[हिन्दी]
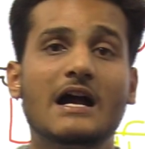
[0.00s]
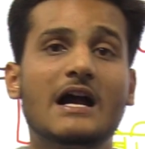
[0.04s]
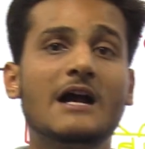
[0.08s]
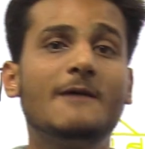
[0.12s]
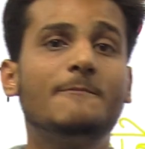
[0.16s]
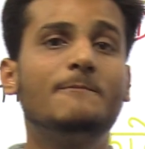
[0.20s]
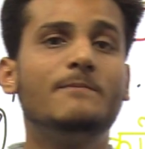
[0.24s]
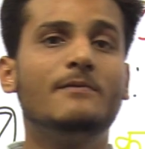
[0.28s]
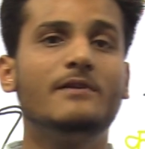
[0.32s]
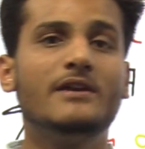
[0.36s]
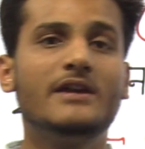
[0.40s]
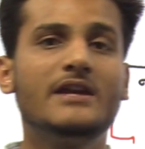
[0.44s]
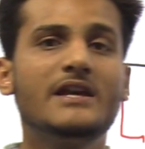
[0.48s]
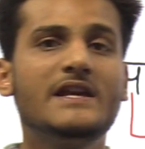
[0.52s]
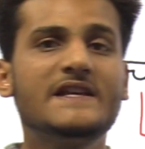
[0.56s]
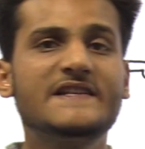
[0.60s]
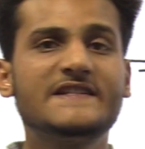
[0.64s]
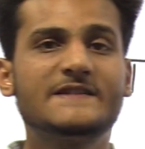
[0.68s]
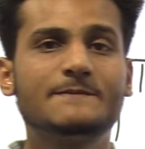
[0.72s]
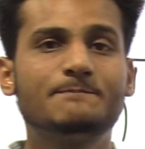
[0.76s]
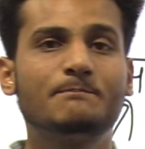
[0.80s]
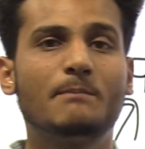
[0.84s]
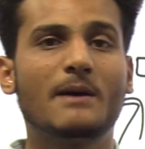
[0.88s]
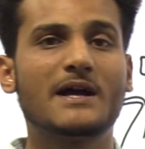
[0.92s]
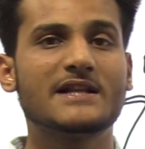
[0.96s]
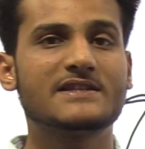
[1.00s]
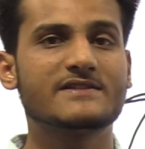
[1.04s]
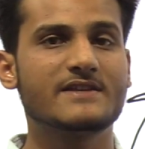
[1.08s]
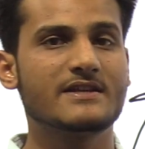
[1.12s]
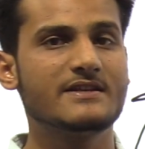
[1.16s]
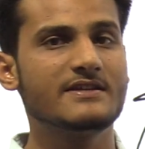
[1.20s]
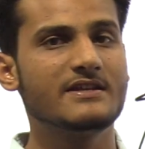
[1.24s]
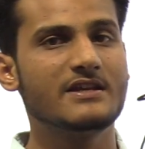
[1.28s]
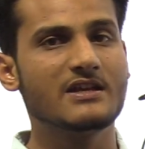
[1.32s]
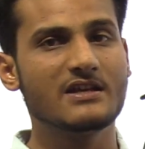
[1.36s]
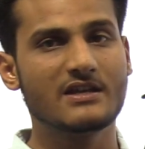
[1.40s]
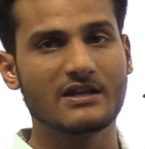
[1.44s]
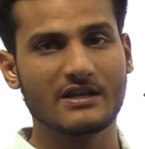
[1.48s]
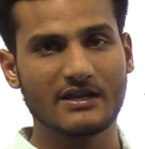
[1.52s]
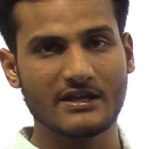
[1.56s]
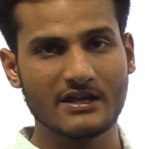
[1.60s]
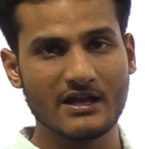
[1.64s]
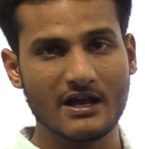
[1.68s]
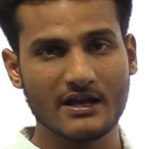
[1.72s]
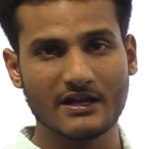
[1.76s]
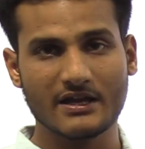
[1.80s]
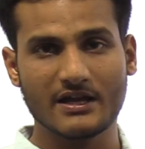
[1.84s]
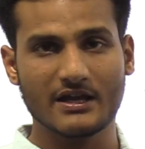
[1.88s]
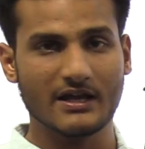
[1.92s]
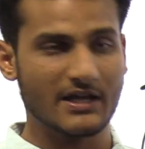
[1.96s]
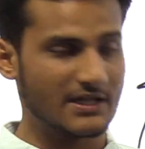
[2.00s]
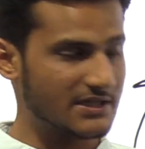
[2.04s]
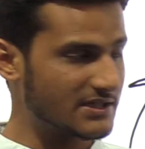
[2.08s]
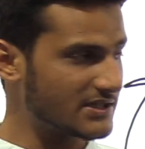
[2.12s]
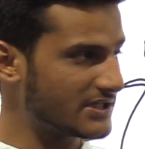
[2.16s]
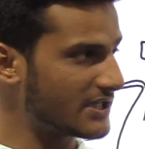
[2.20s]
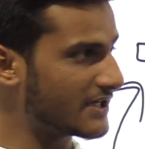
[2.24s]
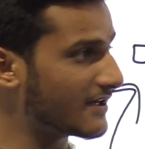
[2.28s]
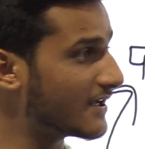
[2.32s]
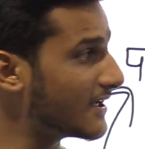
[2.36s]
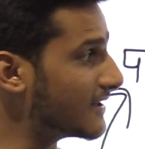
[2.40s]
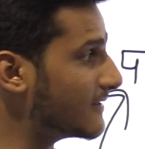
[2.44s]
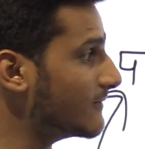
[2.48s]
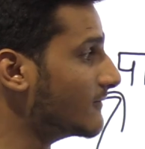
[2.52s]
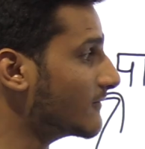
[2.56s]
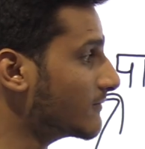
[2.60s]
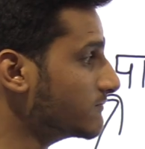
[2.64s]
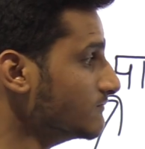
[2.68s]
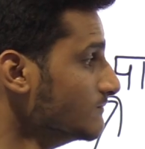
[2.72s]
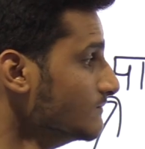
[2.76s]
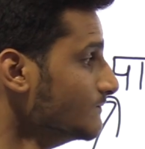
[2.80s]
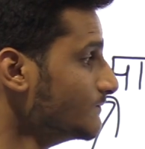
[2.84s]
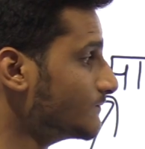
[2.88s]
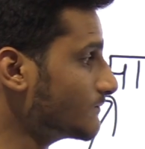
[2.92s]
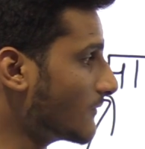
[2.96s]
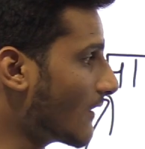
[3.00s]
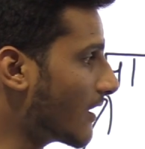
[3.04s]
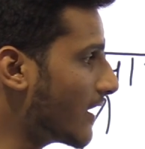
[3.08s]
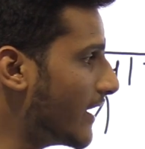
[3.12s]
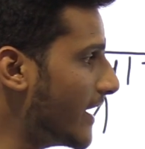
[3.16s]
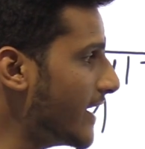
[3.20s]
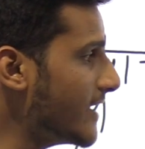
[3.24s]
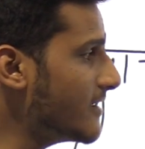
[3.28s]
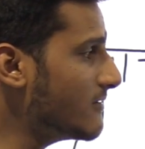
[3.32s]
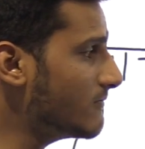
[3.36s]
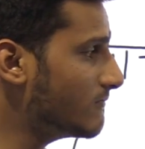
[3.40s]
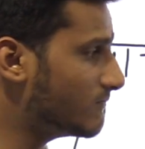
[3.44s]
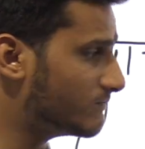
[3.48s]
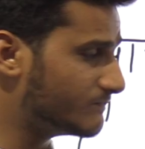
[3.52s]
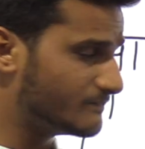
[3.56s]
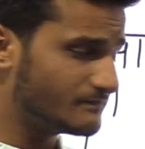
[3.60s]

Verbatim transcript: अब इस पाचन की क्रिया के अंतर्गत इन